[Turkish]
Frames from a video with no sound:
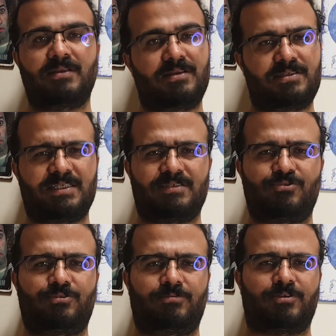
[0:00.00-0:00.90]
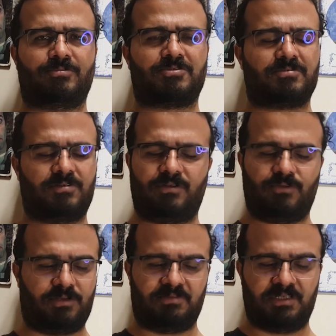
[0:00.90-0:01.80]
E siz düşünmüyor musunuz? E
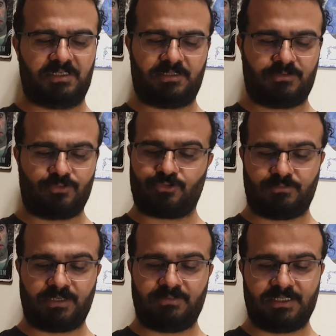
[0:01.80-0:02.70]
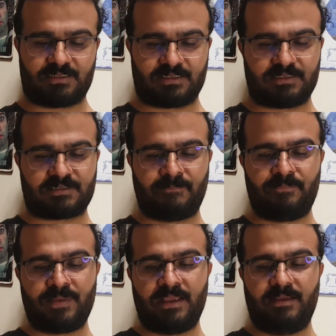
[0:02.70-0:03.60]
olabilir. Düşünmeyebilirsiniz.
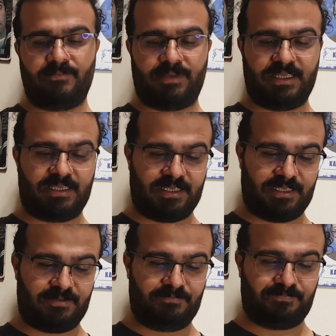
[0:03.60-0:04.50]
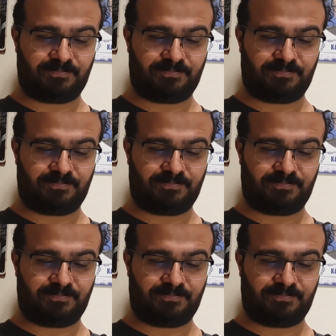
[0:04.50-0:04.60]
Peki.